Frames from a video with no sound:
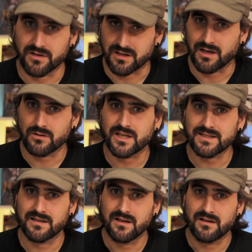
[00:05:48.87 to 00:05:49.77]
Und genau
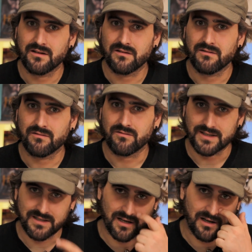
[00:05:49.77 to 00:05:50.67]
das,
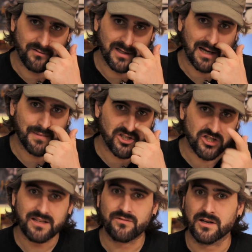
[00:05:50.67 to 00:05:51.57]
was äh, wir damals
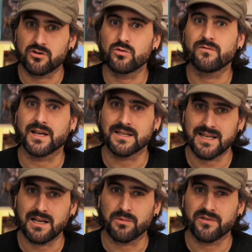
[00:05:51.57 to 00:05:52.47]
schlecht fanden, tun wir jetzt
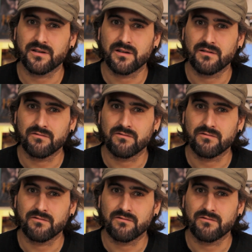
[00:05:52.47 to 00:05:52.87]
selbst.